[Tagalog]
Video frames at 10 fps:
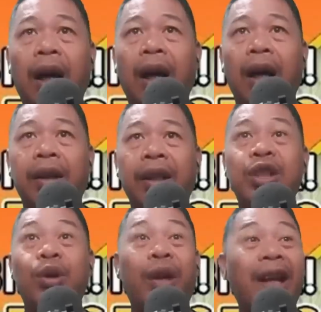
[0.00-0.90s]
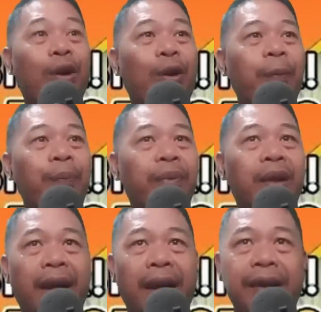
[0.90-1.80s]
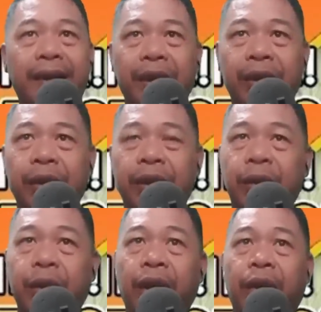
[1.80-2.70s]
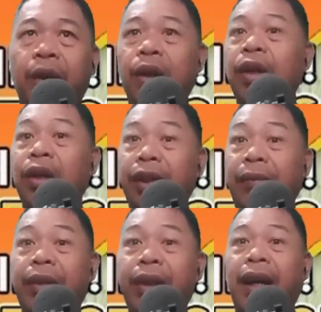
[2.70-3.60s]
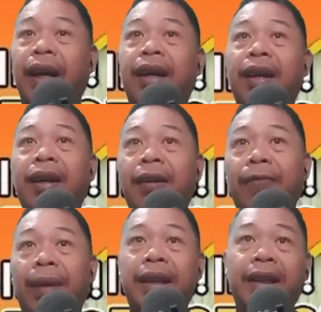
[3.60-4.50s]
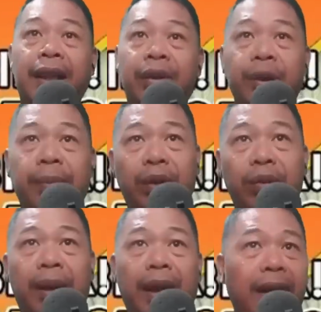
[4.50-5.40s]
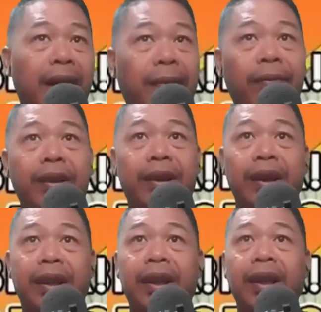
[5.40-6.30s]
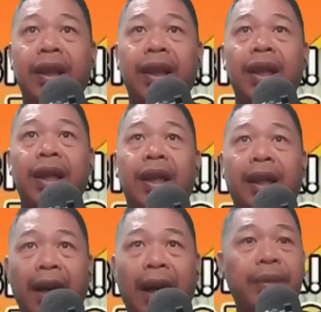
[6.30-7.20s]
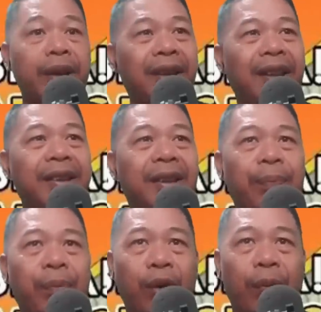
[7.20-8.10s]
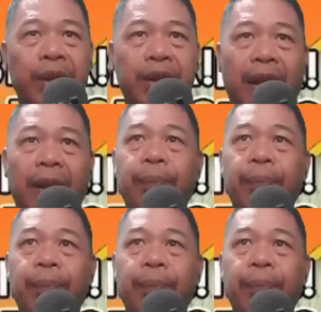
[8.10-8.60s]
Ah, uh, Tisorero. Ayan, si Jason Tesorero. Number 9, Val Santos Matubang and number 10, ka Official.